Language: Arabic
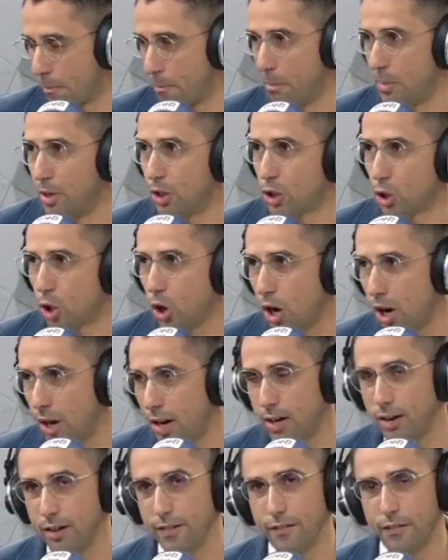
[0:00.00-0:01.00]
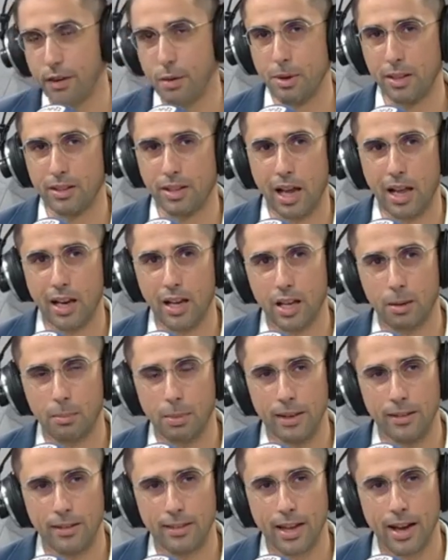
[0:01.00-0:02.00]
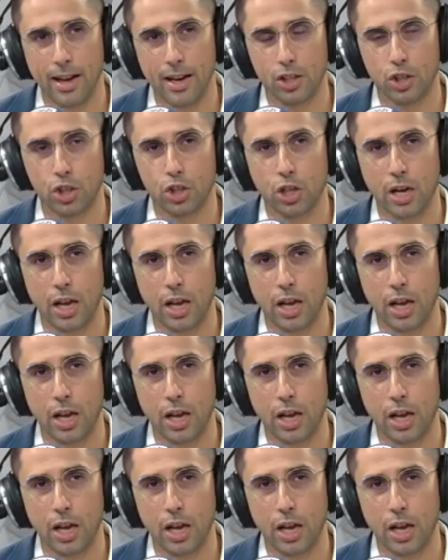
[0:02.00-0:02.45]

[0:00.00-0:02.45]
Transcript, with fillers: بشح فيما يتعلق بانتاج